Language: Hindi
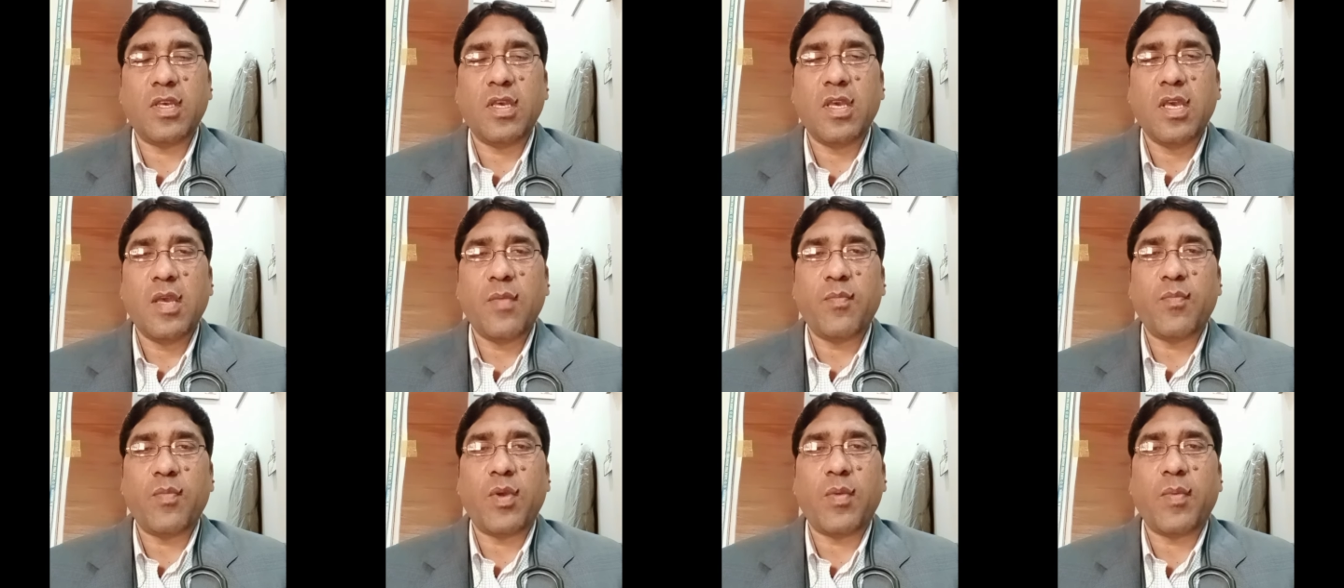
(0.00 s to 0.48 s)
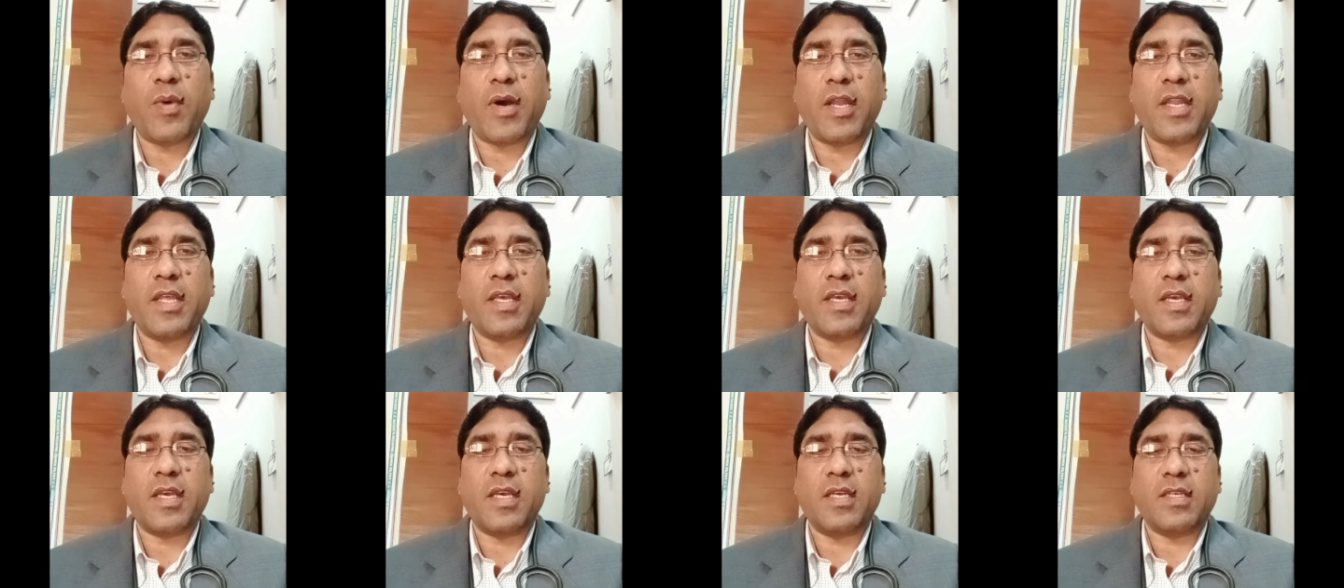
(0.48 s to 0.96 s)
बीमारी
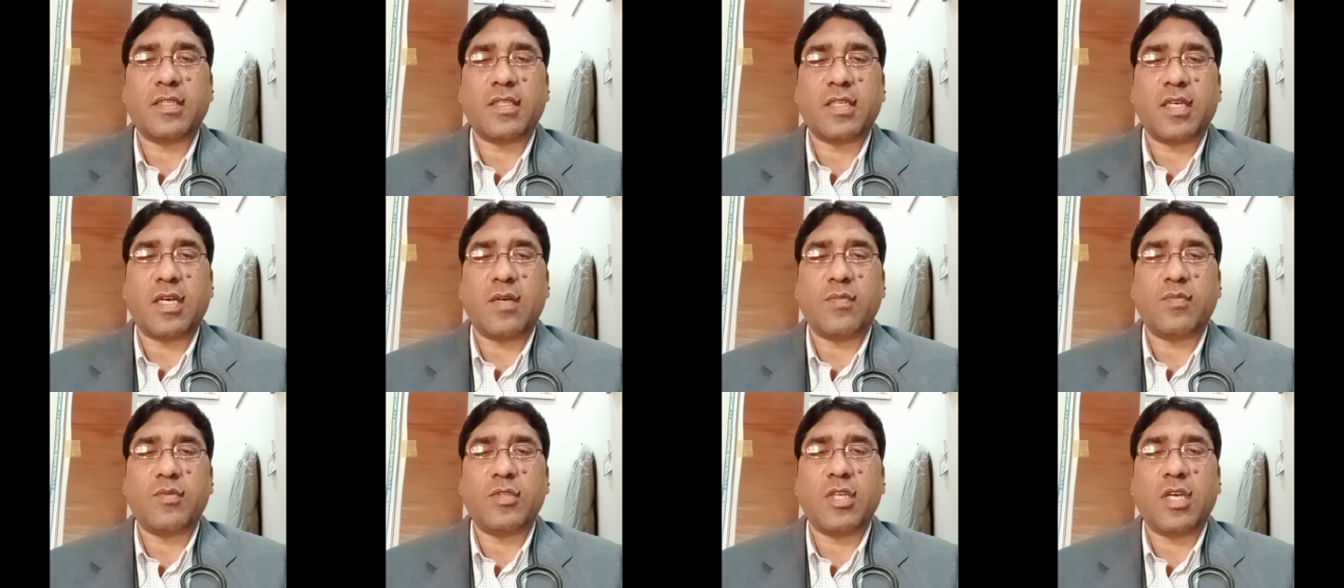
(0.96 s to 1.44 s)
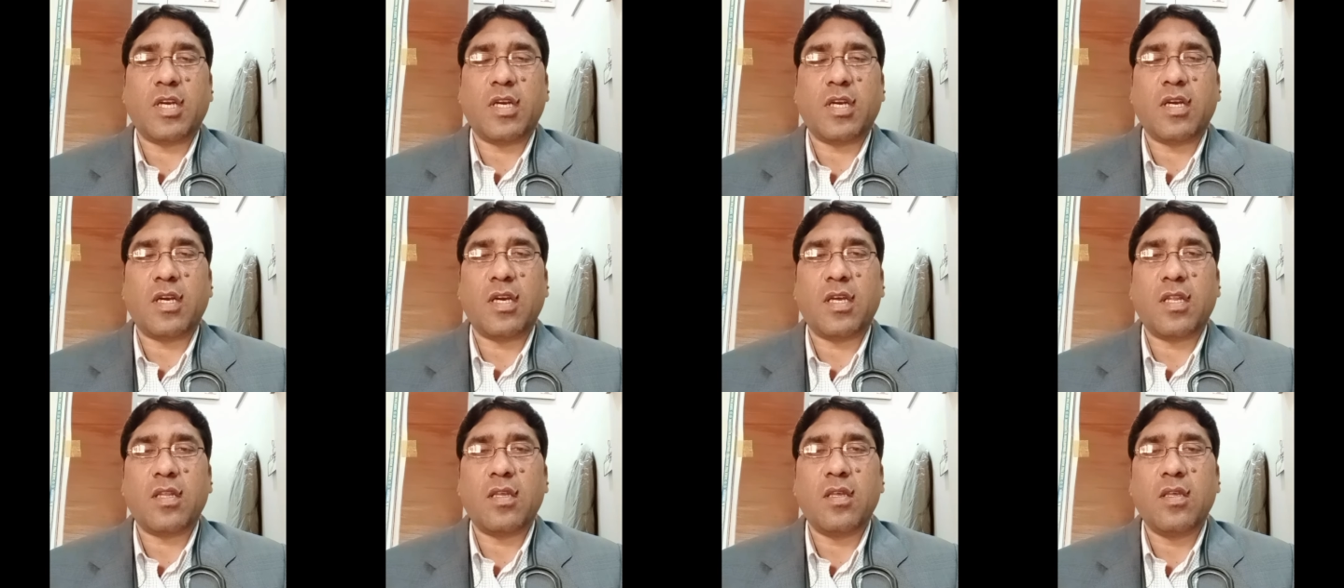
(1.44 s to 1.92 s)
के हिसाब से
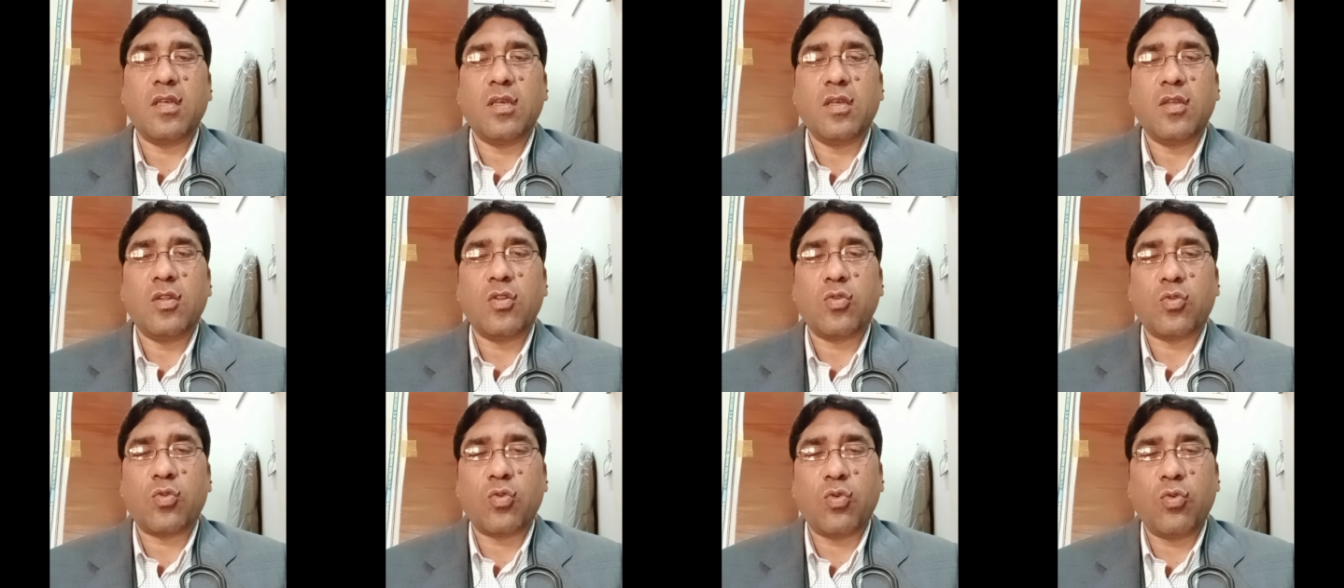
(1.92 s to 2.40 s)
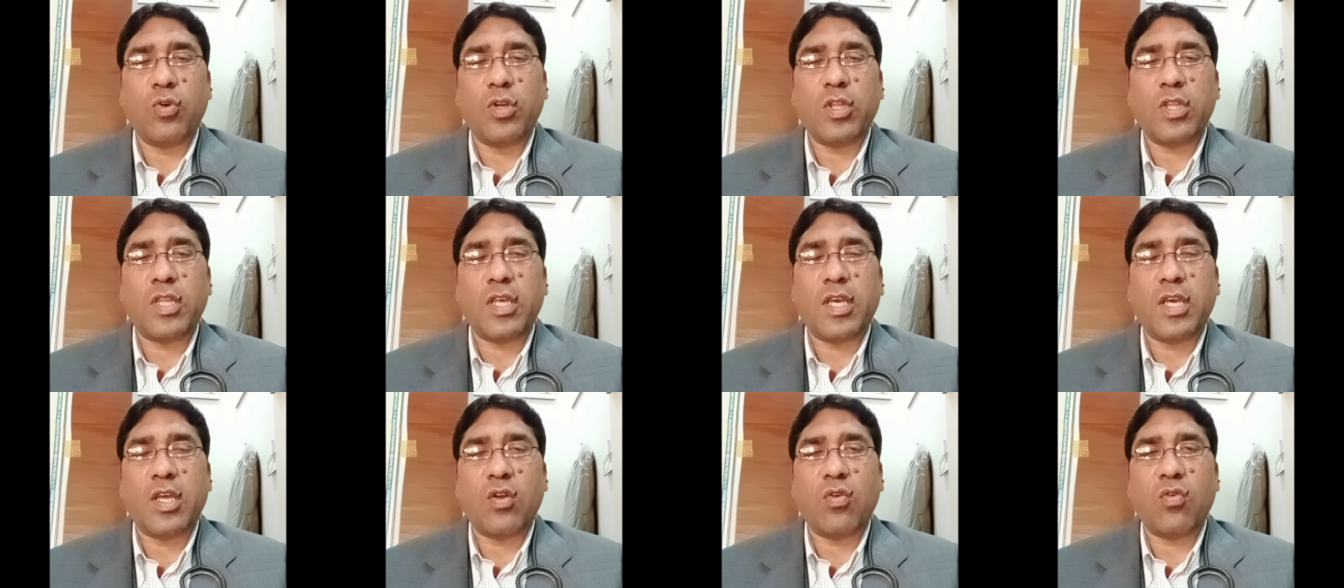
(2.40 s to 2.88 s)
अगर थोड़ी
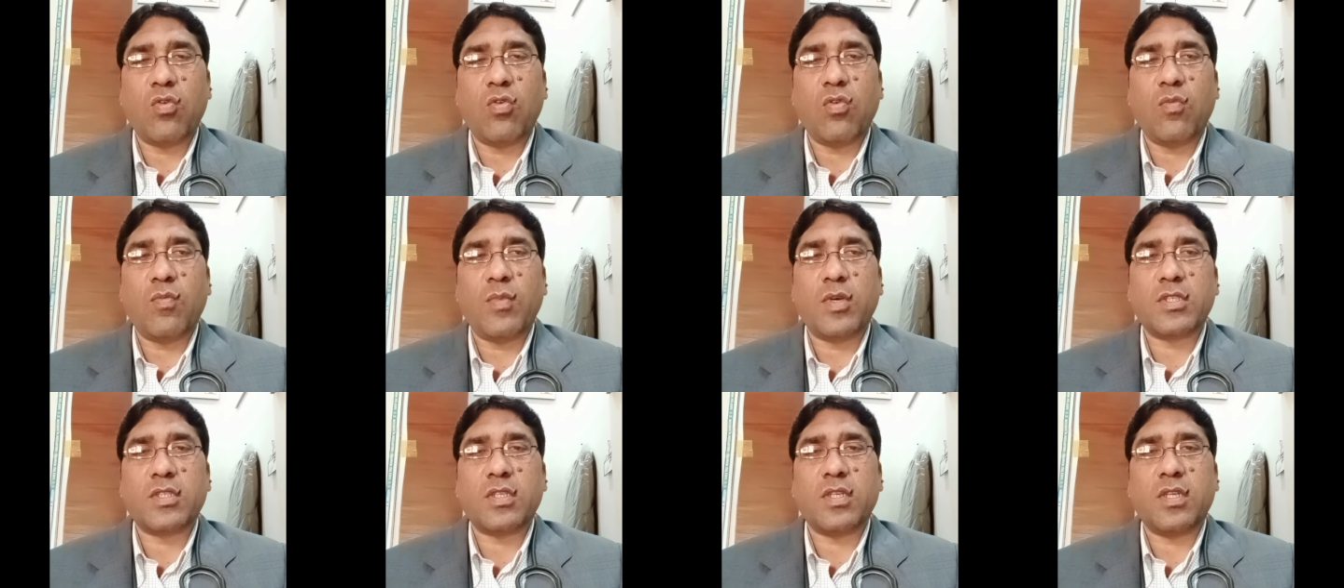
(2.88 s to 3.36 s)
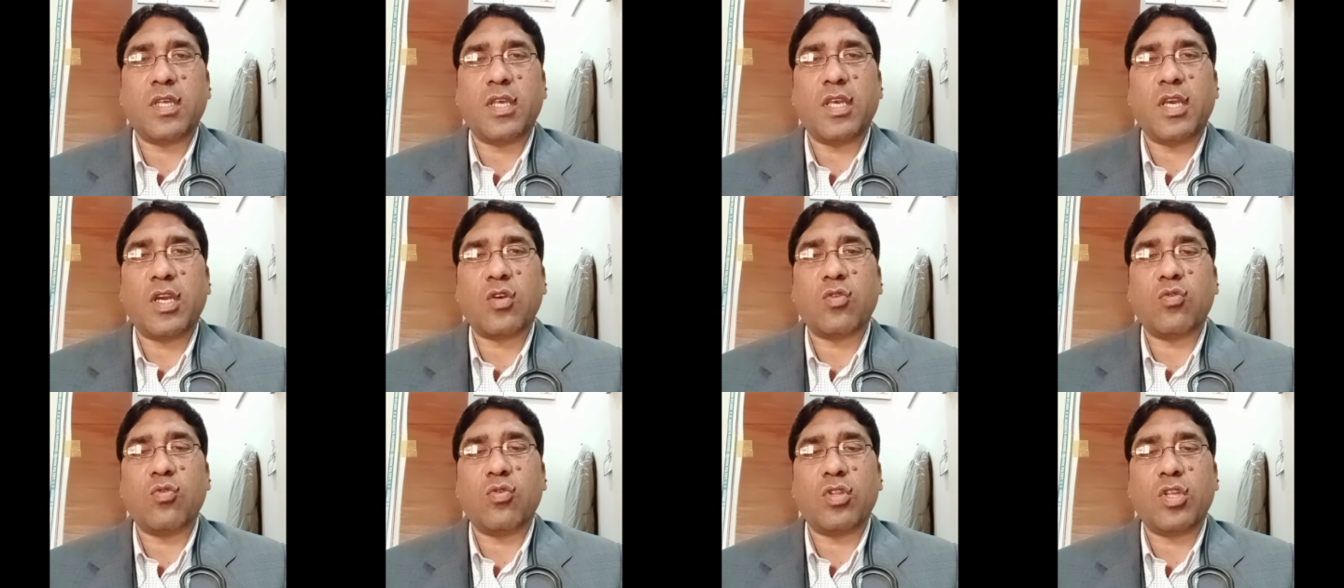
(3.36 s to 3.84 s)
देर हो मसलन
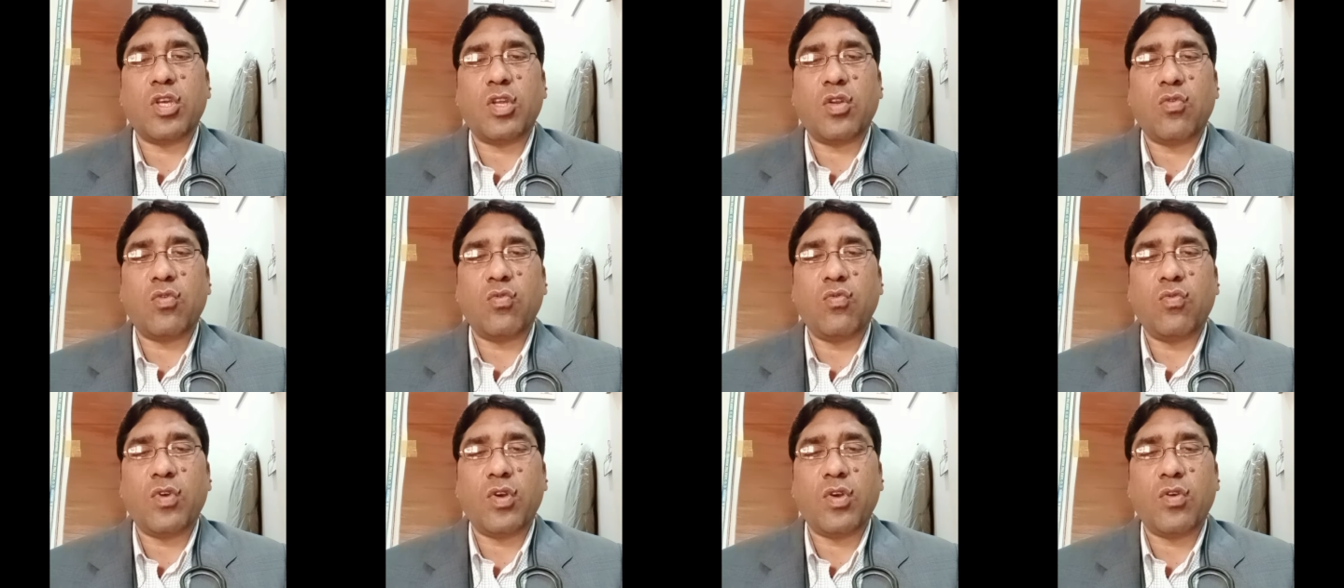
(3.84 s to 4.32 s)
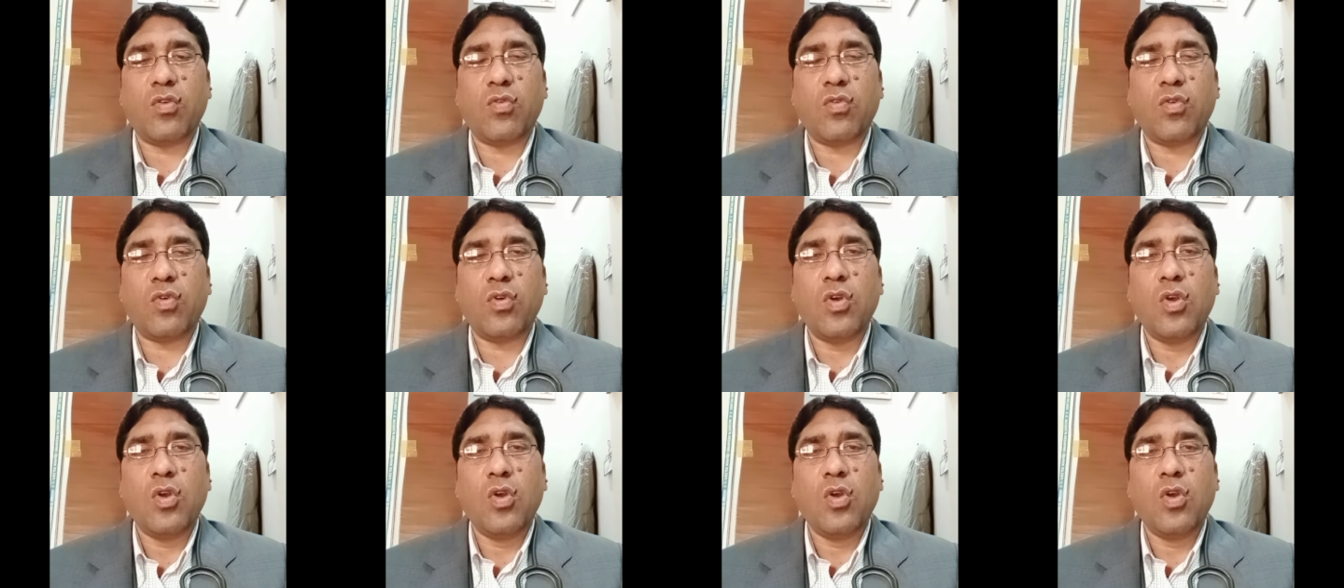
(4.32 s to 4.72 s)
एक दो दिन हुए हों